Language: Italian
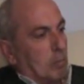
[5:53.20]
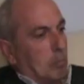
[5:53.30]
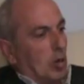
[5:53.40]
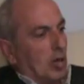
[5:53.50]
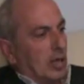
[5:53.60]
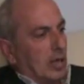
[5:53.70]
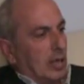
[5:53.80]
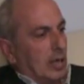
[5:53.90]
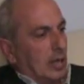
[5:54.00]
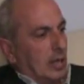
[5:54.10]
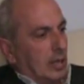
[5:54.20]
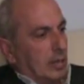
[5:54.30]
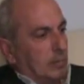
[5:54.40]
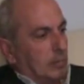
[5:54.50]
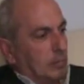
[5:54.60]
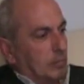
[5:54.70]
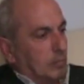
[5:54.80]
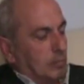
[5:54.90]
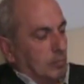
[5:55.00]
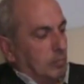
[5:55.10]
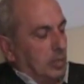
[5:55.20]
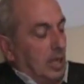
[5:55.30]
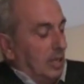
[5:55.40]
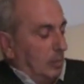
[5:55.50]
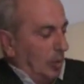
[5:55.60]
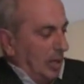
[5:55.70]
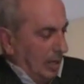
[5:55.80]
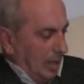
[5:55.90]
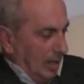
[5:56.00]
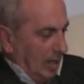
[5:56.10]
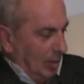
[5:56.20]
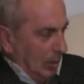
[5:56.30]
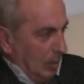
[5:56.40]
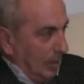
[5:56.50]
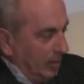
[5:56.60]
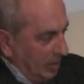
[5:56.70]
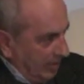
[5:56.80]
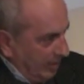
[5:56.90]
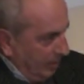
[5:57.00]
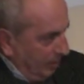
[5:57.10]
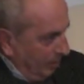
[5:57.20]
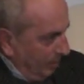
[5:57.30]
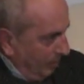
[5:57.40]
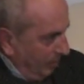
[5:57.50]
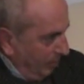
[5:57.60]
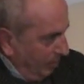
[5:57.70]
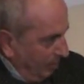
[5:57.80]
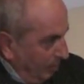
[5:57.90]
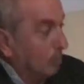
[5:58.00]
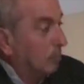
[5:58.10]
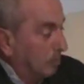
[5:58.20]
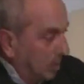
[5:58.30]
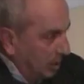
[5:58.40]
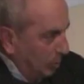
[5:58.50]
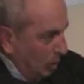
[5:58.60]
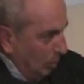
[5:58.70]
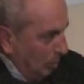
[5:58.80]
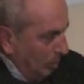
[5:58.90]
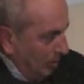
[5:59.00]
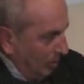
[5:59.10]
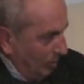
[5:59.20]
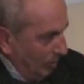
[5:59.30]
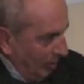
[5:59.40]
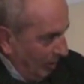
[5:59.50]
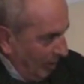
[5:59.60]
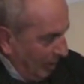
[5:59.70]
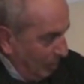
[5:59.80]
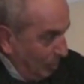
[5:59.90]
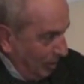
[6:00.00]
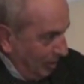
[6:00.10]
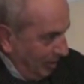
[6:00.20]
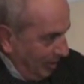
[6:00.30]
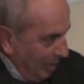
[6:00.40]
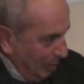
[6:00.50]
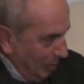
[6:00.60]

Poi, niente, poi arrivano i momenti tristi. Perché purtroppo poi sono, sono arrivati pure i